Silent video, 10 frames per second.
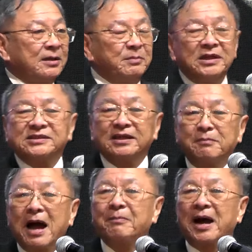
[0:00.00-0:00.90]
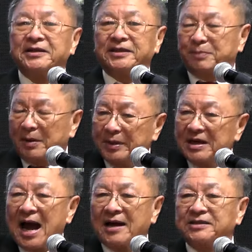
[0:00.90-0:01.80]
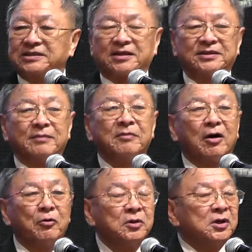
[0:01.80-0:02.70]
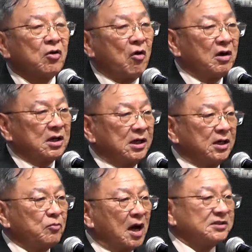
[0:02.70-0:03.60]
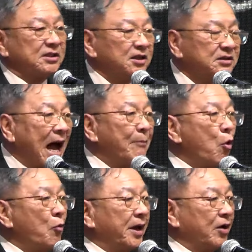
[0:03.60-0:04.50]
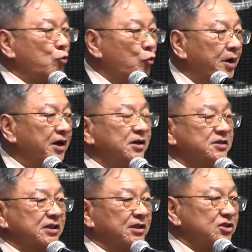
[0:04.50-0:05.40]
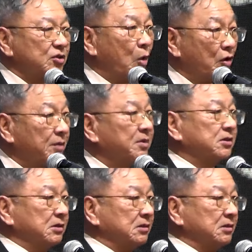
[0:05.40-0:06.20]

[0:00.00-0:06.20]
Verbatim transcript: มีสิ่งมากมายที่พระบิดาได้จัดเตรียมให้เราก็เกินกว่าสิ่งที่ตามองเห็นหูไม่ได้ยินสิ่งที่สมองคิดไม่ถึง